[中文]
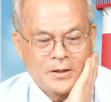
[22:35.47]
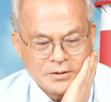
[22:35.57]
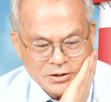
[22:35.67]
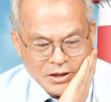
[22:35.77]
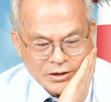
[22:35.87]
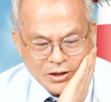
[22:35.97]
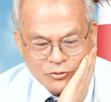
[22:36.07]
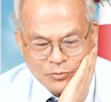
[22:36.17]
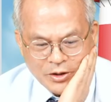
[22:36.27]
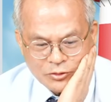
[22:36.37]
这两档
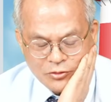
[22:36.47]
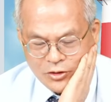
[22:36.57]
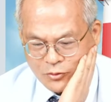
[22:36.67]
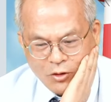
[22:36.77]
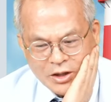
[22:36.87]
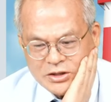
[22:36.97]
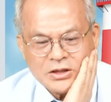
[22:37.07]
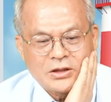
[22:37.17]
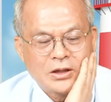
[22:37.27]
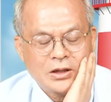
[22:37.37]
股票都会旺
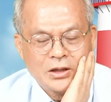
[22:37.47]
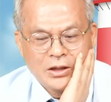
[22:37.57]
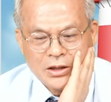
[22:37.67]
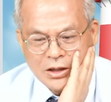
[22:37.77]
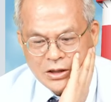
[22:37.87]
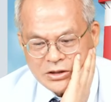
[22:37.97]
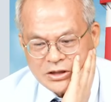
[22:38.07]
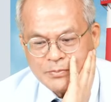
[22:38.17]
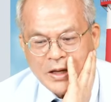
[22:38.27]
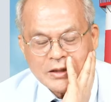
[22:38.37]
系。二
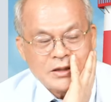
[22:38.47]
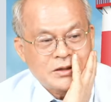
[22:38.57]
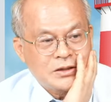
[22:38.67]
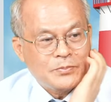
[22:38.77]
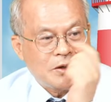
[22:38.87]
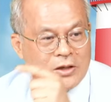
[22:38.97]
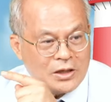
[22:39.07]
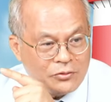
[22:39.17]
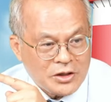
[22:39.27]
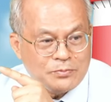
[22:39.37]
十八点四倍
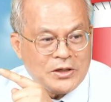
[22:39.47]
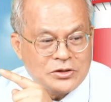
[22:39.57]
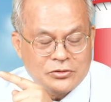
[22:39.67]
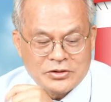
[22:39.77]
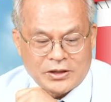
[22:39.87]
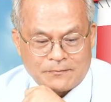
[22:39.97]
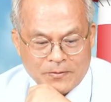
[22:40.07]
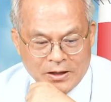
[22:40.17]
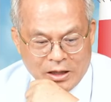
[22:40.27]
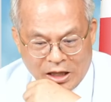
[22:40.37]
也会被修正，
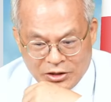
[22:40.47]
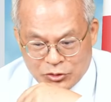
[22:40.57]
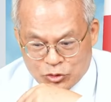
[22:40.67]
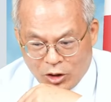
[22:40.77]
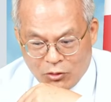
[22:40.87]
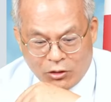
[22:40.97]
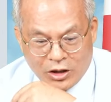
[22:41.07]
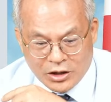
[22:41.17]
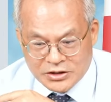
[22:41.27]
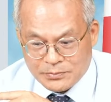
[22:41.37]
还有双
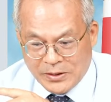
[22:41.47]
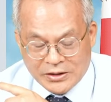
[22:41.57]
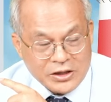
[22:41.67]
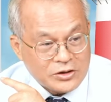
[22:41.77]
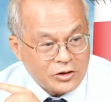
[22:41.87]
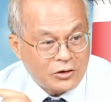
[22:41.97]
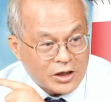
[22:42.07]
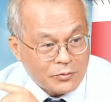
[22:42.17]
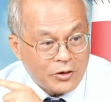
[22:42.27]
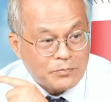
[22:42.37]
红二十八点六
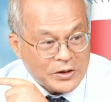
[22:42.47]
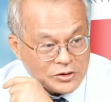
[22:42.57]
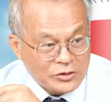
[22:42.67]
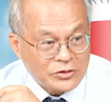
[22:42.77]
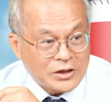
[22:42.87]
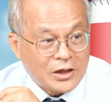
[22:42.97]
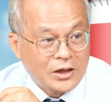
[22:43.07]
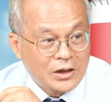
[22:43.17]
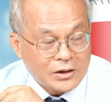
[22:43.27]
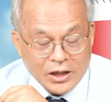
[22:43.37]
也会被修正。
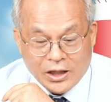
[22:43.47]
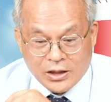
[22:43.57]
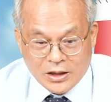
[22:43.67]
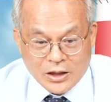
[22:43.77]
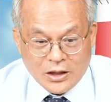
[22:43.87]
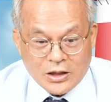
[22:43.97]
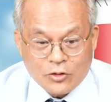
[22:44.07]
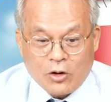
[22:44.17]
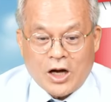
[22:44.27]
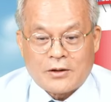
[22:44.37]
那更
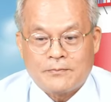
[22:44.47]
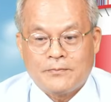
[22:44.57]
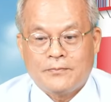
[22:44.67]
何况，